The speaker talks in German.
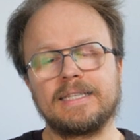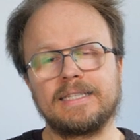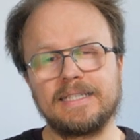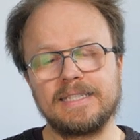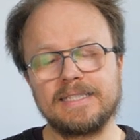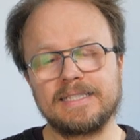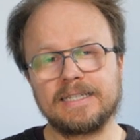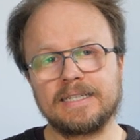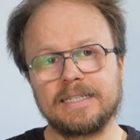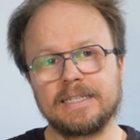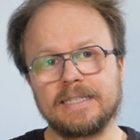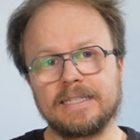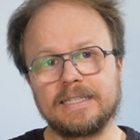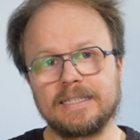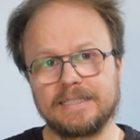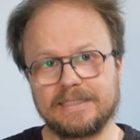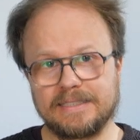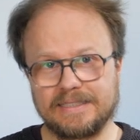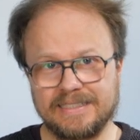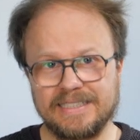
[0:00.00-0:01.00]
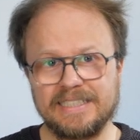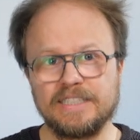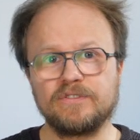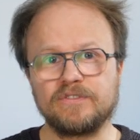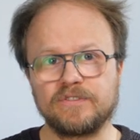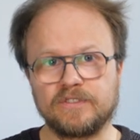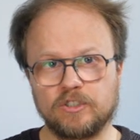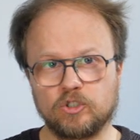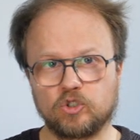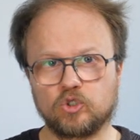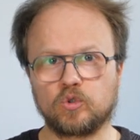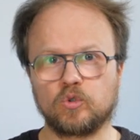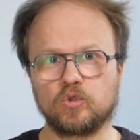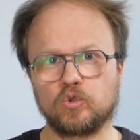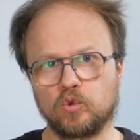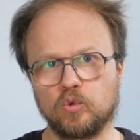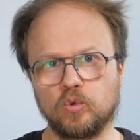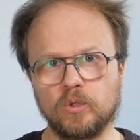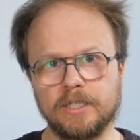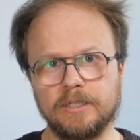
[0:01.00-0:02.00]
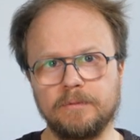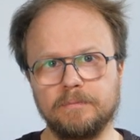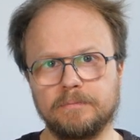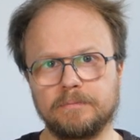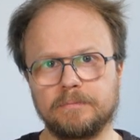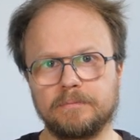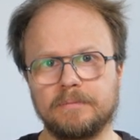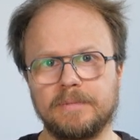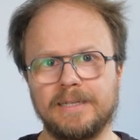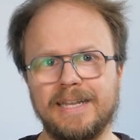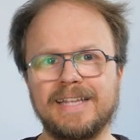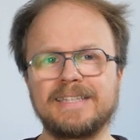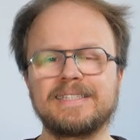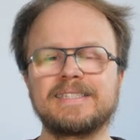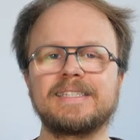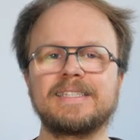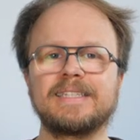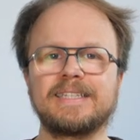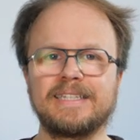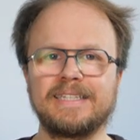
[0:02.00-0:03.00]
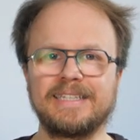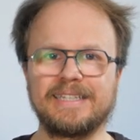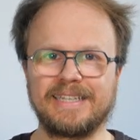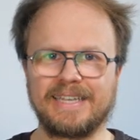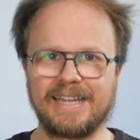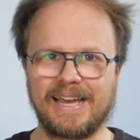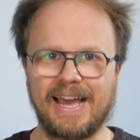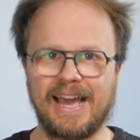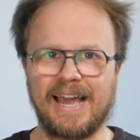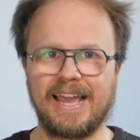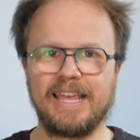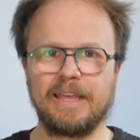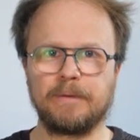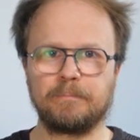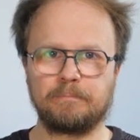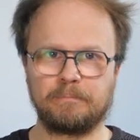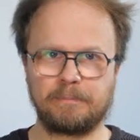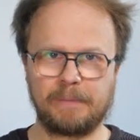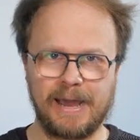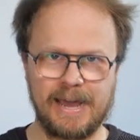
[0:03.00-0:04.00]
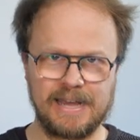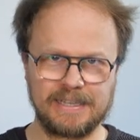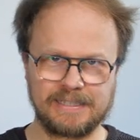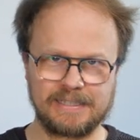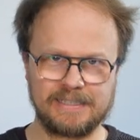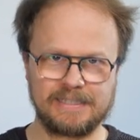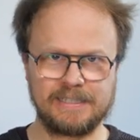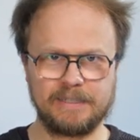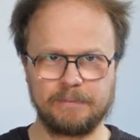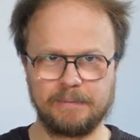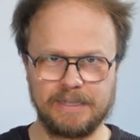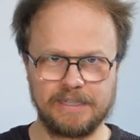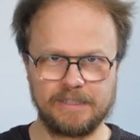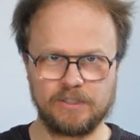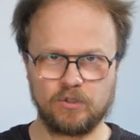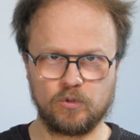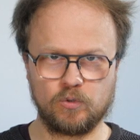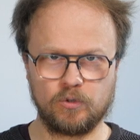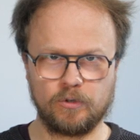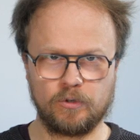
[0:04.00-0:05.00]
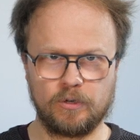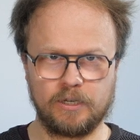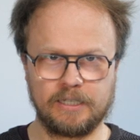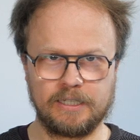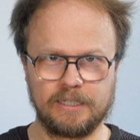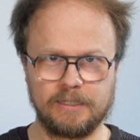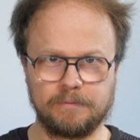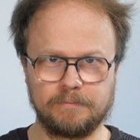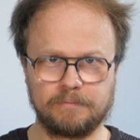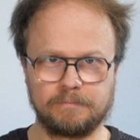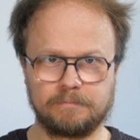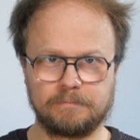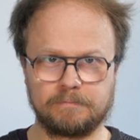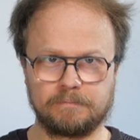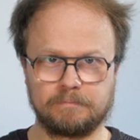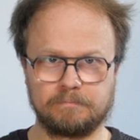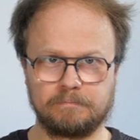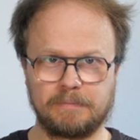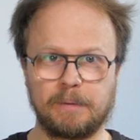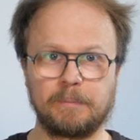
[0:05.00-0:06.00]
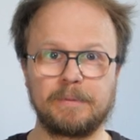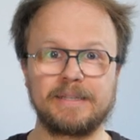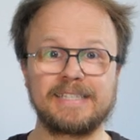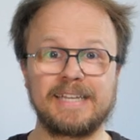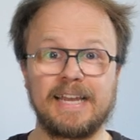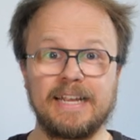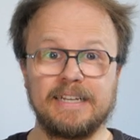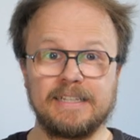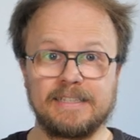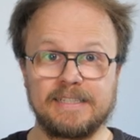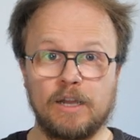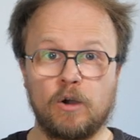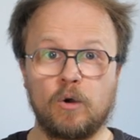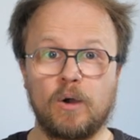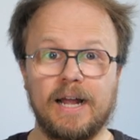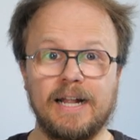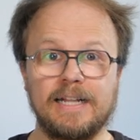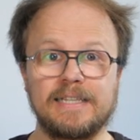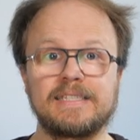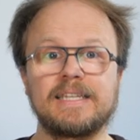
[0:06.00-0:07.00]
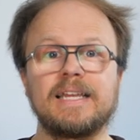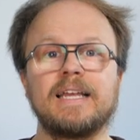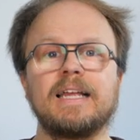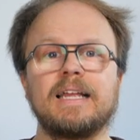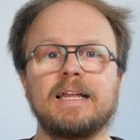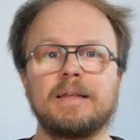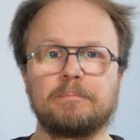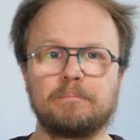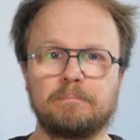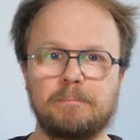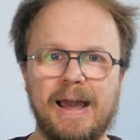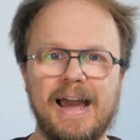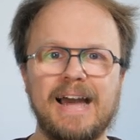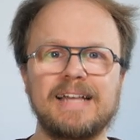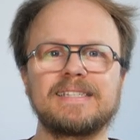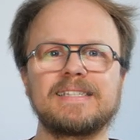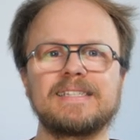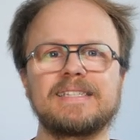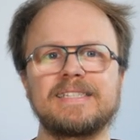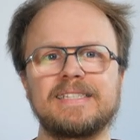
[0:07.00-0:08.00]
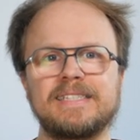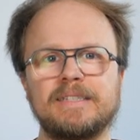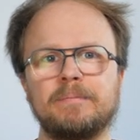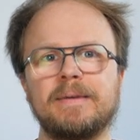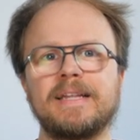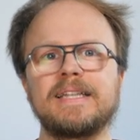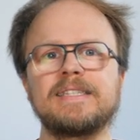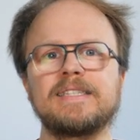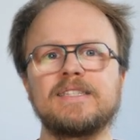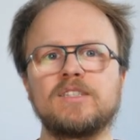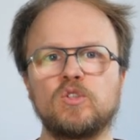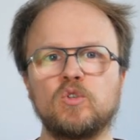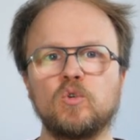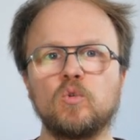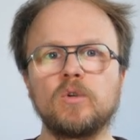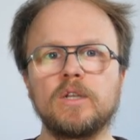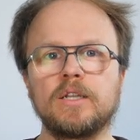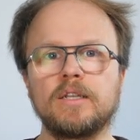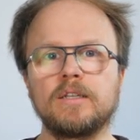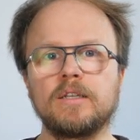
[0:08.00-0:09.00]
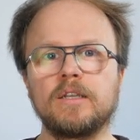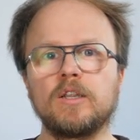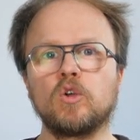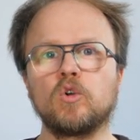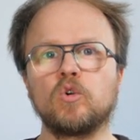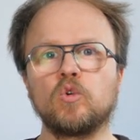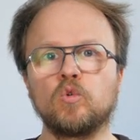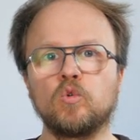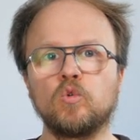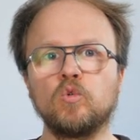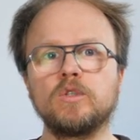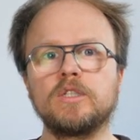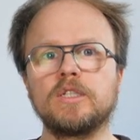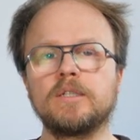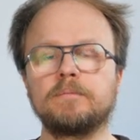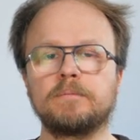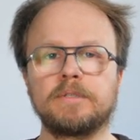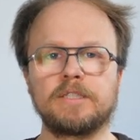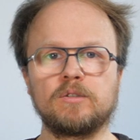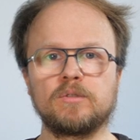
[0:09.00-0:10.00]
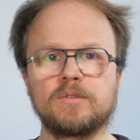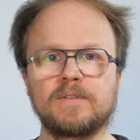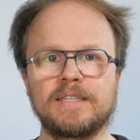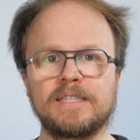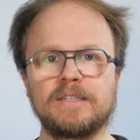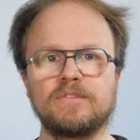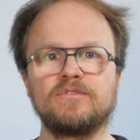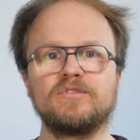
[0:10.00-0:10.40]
Diese tiefen Strukturen lassen sich in drei Basisdimensionen ordnen. Man bezeichnet sie auch als Basisdimensionen guten bzw.